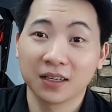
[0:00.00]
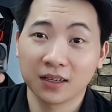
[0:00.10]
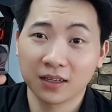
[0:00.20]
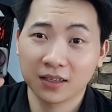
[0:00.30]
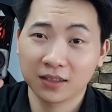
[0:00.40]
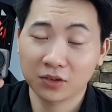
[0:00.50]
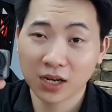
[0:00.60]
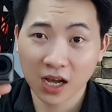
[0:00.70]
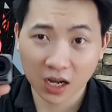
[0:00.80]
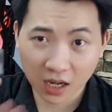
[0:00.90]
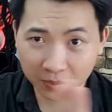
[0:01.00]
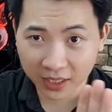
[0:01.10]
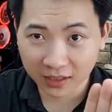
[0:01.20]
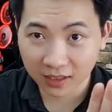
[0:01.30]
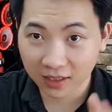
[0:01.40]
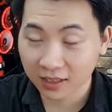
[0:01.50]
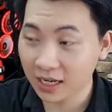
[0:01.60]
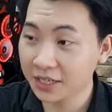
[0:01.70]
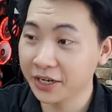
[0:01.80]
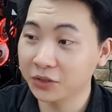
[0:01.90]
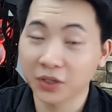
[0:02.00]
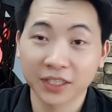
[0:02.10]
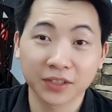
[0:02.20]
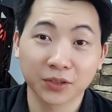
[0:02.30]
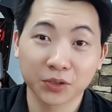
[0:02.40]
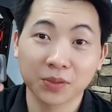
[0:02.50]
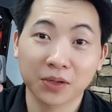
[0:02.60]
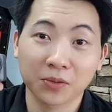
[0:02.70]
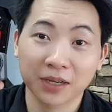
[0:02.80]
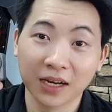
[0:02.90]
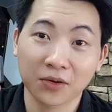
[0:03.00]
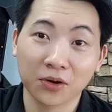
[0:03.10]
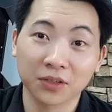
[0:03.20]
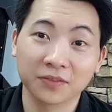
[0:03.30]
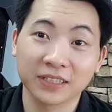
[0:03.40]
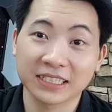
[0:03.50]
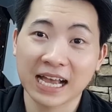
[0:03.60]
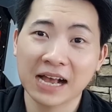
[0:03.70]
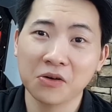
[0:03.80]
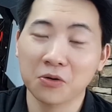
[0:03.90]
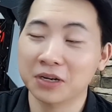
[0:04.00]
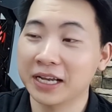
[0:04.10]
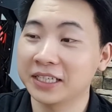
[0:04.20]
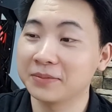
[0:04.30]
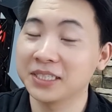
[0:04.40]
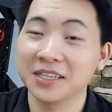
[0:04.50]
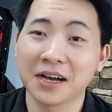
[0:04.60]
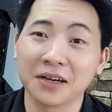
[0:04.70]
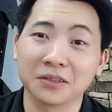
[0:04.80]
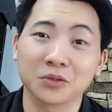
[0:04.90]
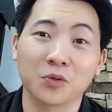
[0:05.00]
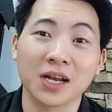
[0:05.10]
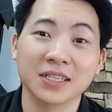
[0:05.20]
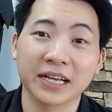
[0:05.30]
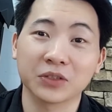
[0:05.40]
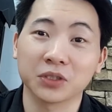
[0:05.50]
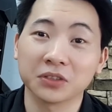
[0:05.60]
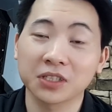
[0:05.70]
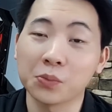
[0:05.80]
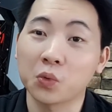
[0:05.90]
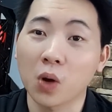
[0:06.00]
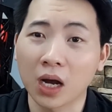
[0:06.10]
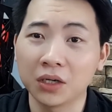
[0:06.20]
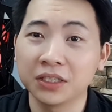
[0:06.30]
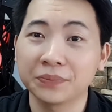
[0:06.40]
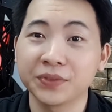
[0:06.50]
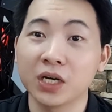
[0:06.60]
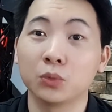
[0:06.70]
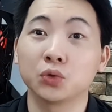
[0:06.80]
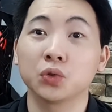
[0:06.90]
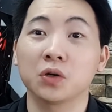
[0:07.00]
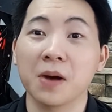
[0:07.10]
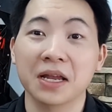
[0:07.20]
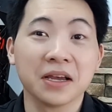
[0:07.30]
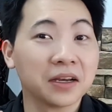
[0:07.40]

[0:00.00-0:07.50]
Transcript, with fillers: À, nó đã update khá là nhiều rồi, nói chung là cũng khá là ngon. Và giá của con này thì bây giờ nó quá là rẻ rồi, nó tầm khoảng hơn năm triệu một chút thôi các bạn.